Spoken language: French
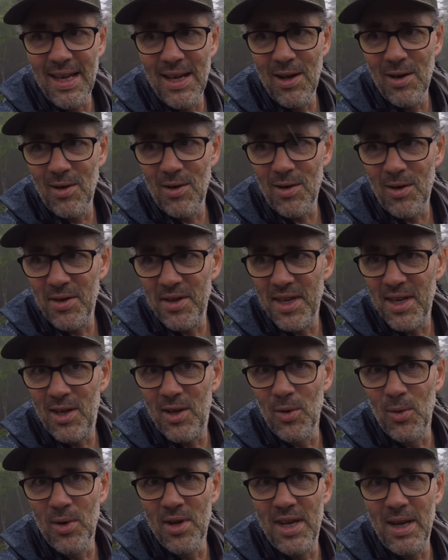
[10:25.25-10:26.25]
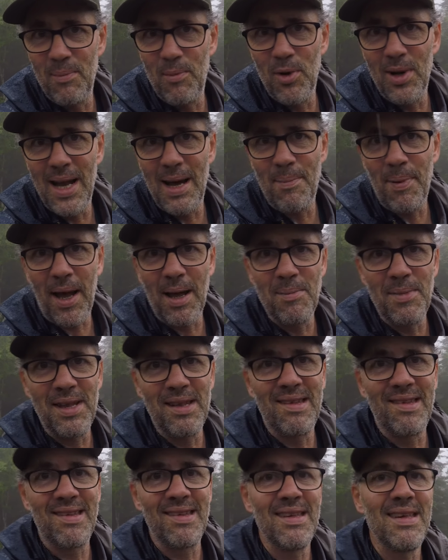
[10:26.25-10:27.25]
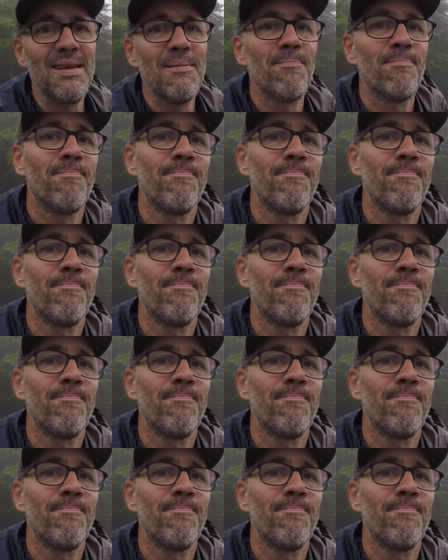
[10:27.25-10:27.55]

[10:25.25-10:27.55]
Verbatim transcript: Là, on est au début de l'après-midi.